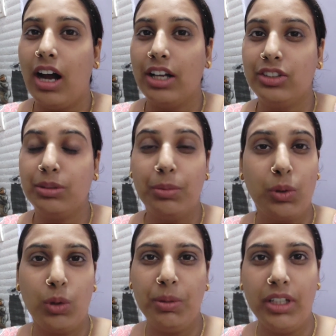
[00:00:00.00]
आज
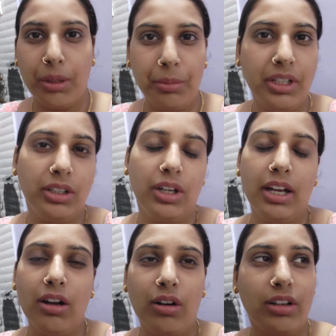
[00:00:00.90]
बिल्कुल भी गर्मी नहीं
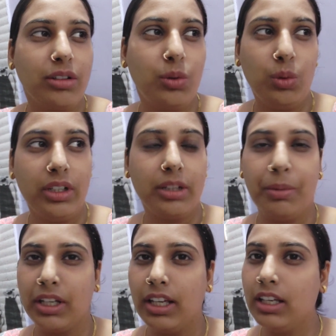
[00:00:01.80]
है और कूलर
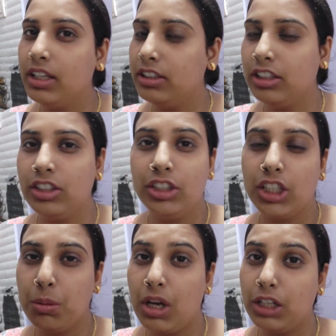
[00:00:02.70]
पंखे की किसी चीज
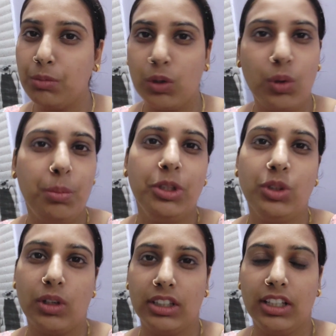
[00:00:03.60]
की भी आज बिल्कुल भी
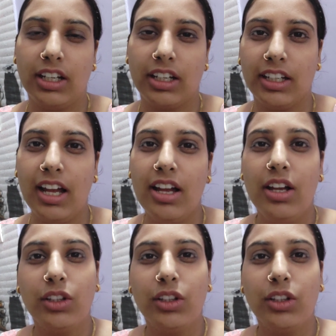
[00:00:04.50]
जरूरत नहीं लग रही है